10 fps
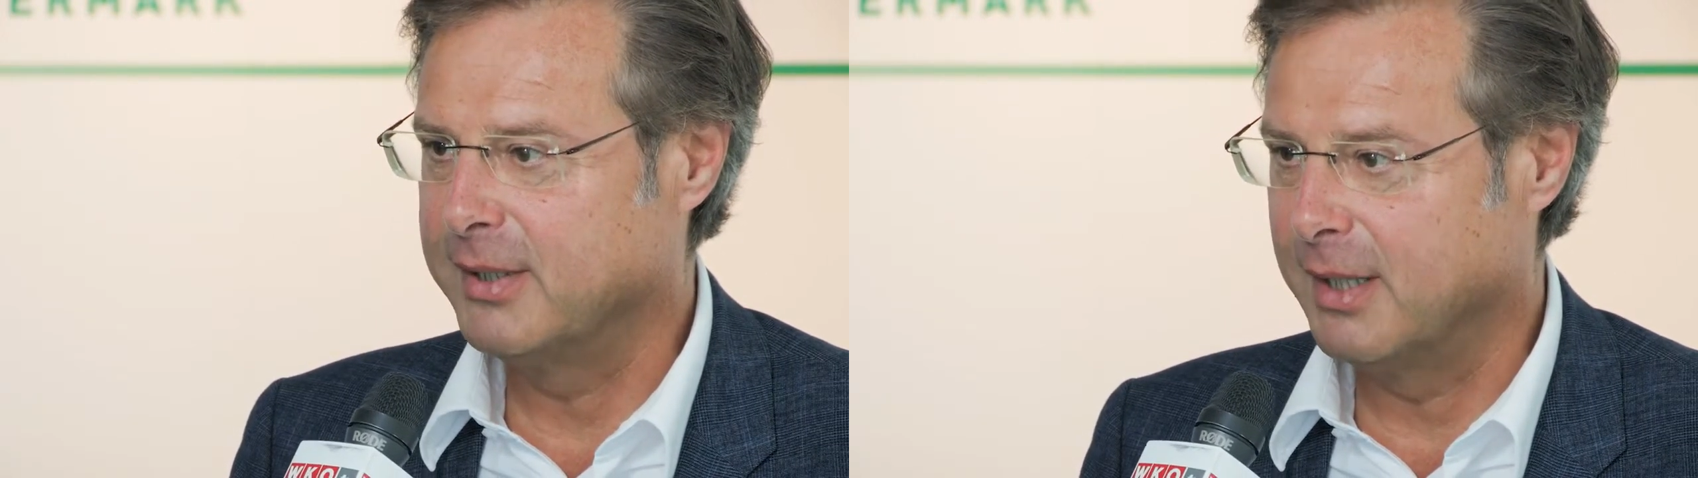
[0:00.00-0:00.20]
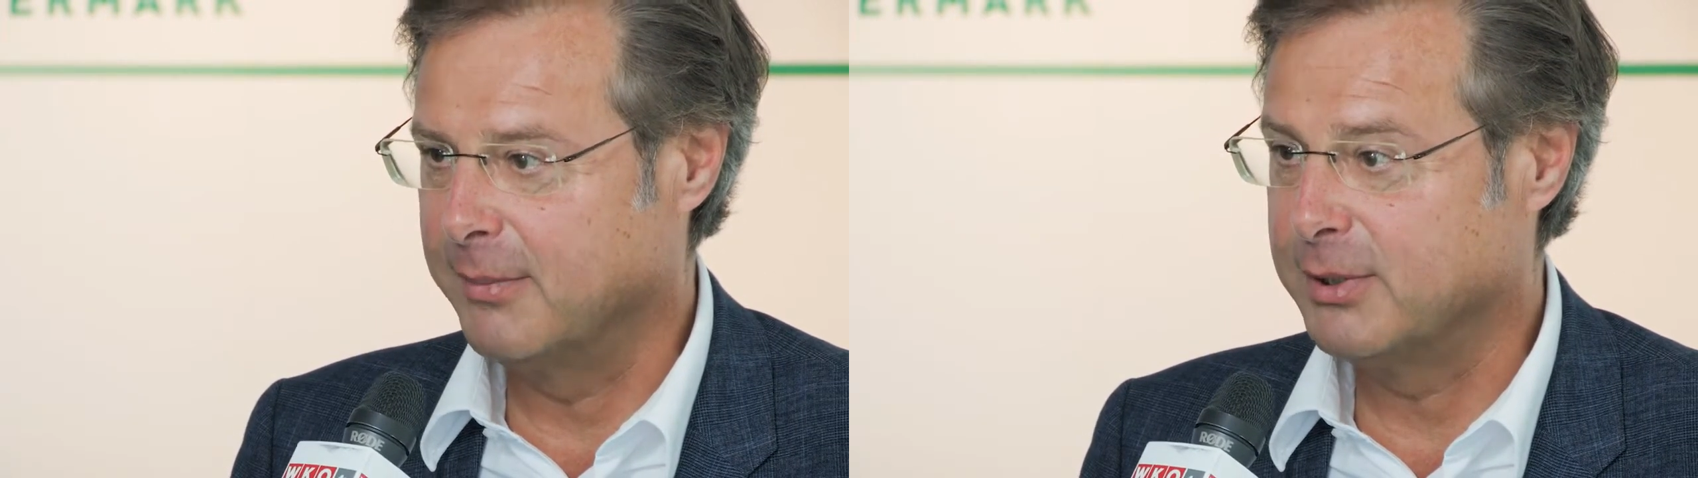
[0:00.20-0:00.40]

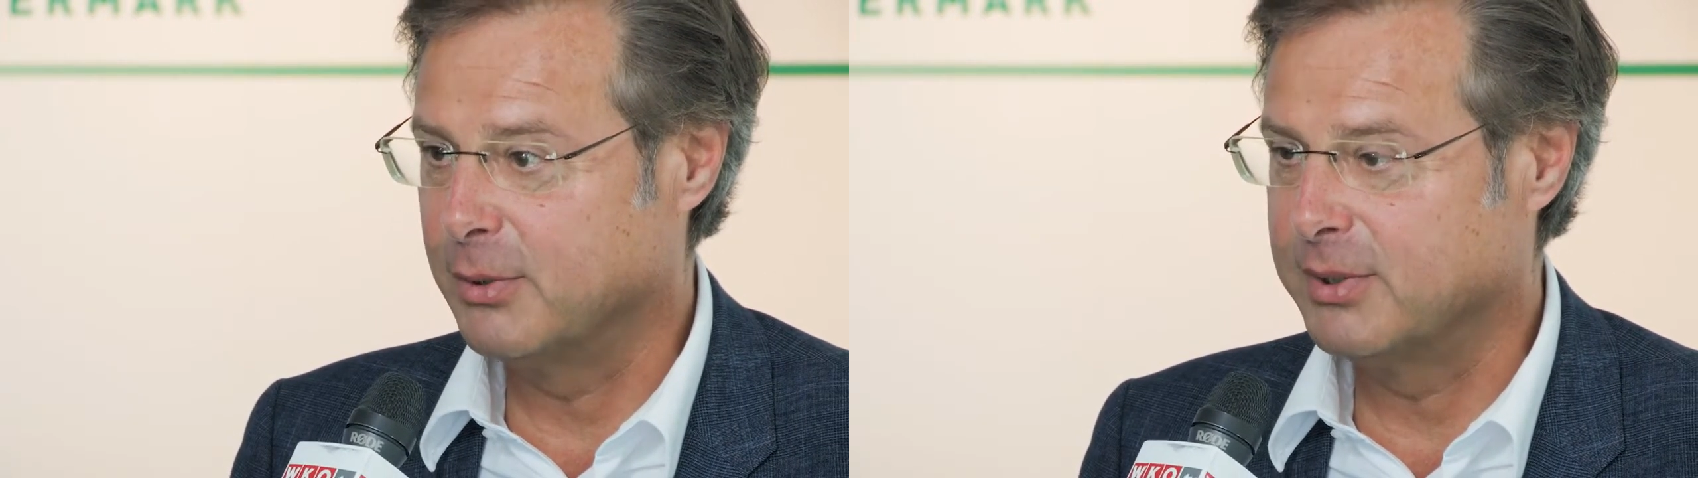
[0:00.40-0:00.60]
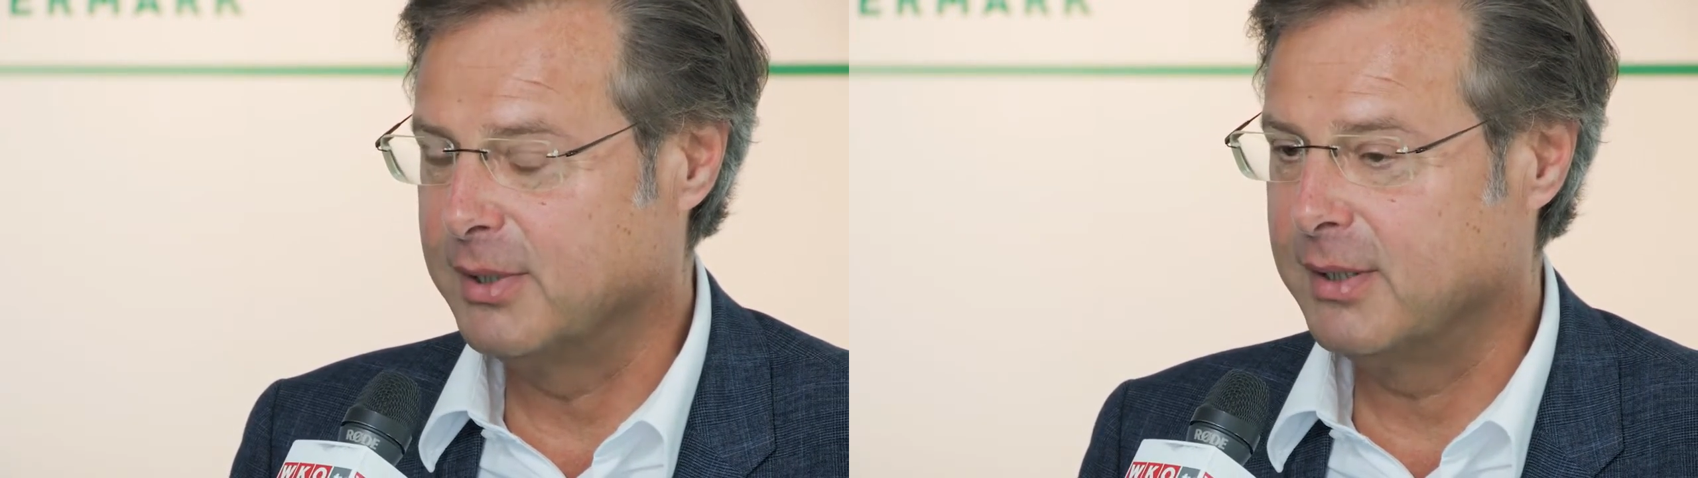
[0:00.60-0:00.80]
in der
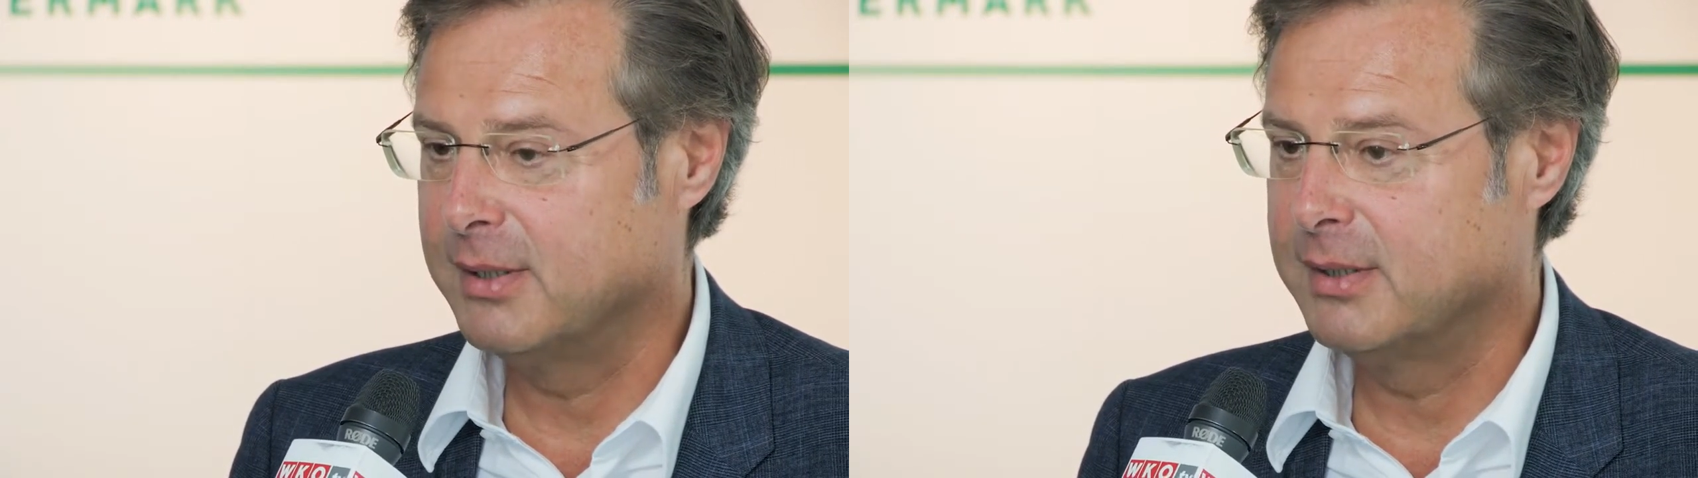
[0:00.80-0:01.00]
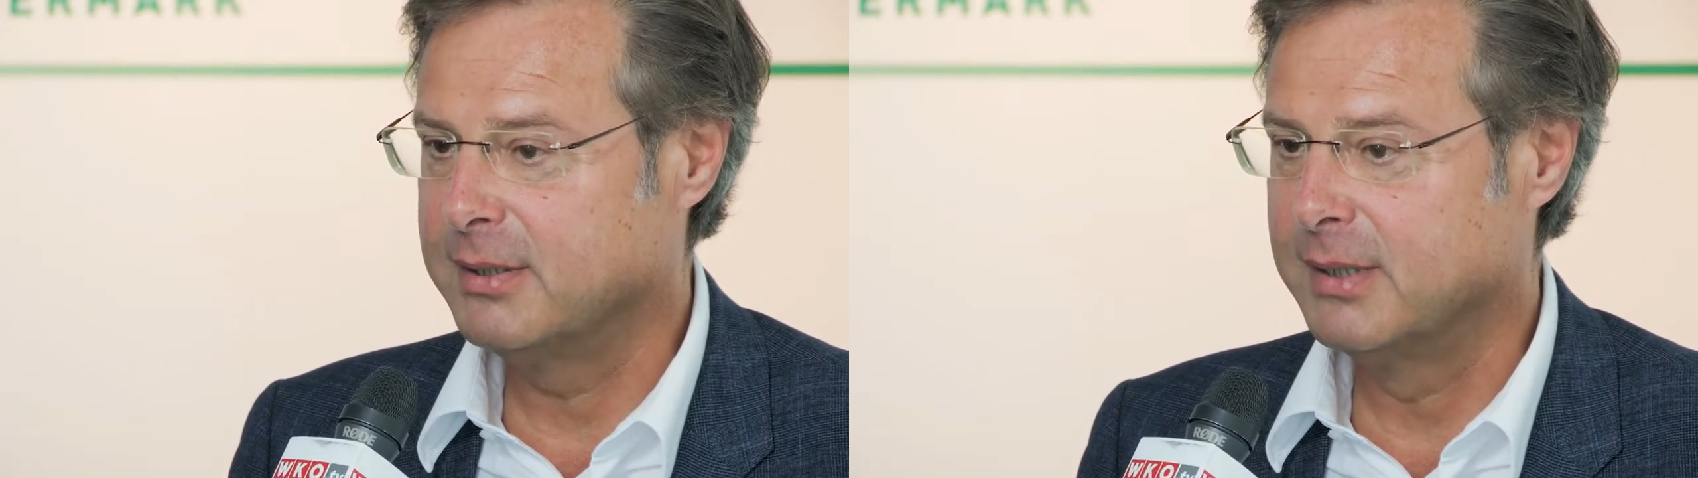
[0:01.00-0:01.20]

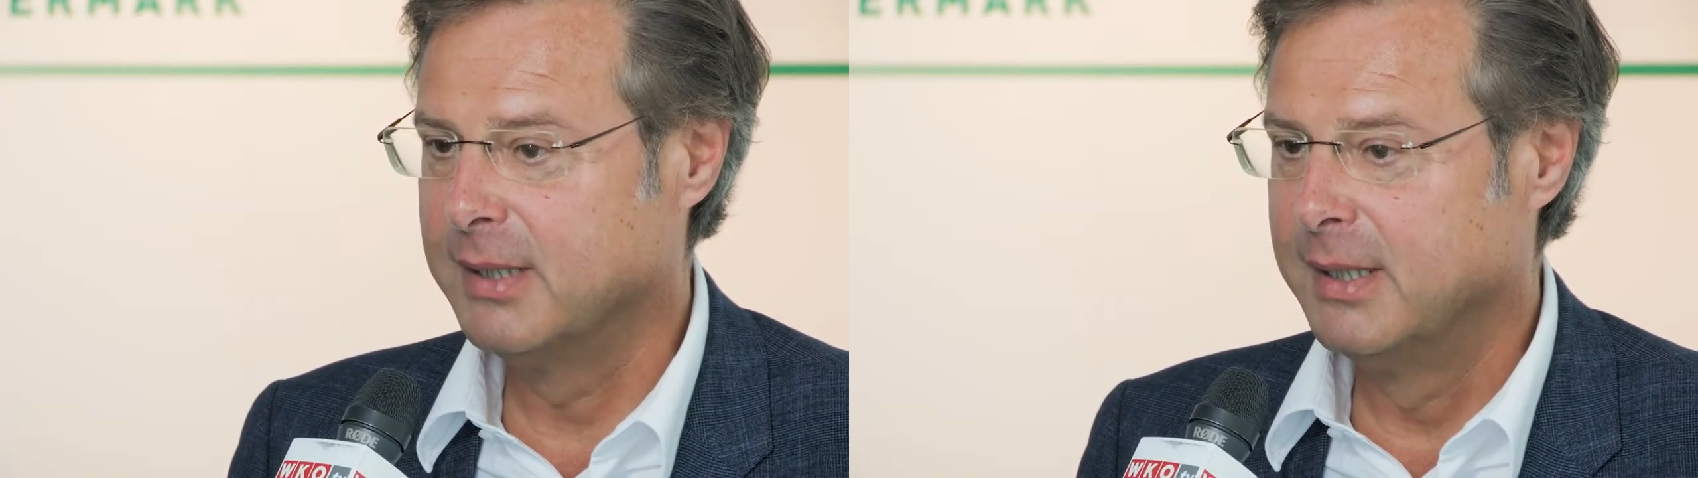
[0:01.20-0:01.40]
Arbeitslosigkeit ist.